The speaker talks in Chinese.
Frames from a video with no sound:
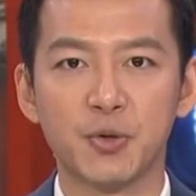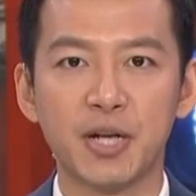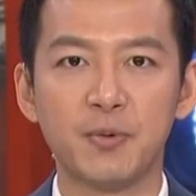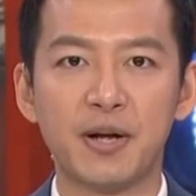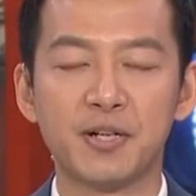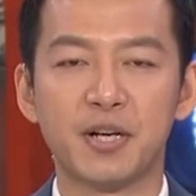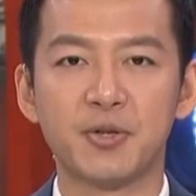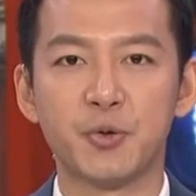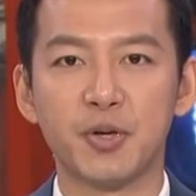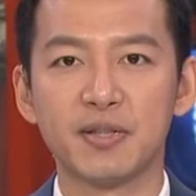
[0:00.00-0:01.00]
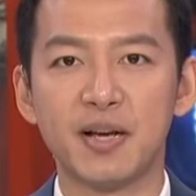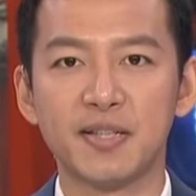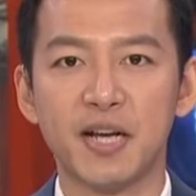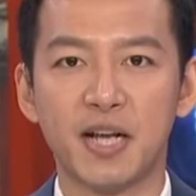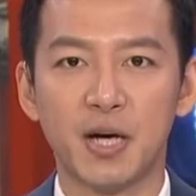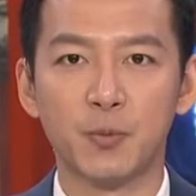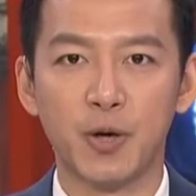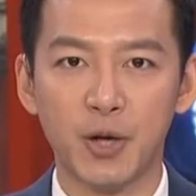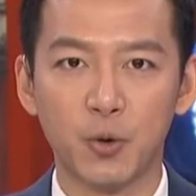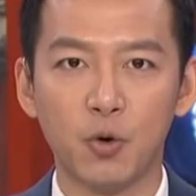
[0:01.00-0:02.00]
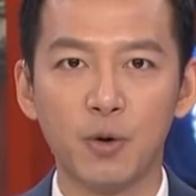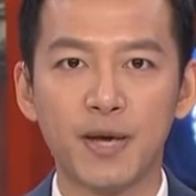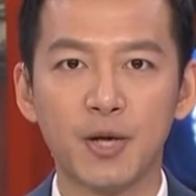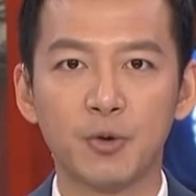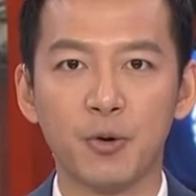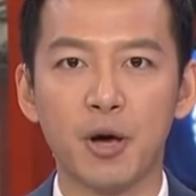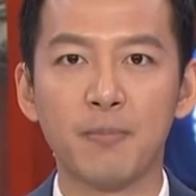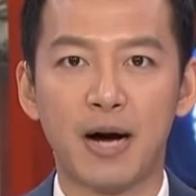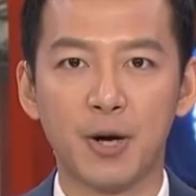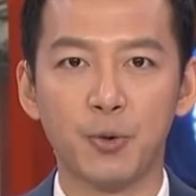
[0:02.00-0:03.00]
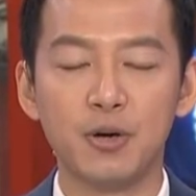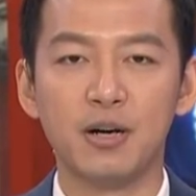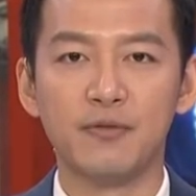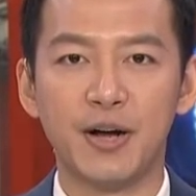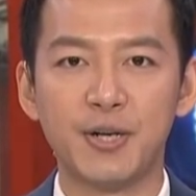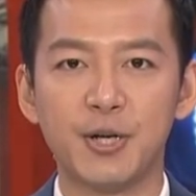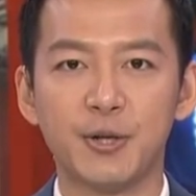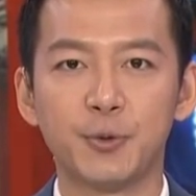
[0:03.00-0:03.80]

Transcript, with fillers: 昨天晚上决赛在两位国乒队员马龙和樊振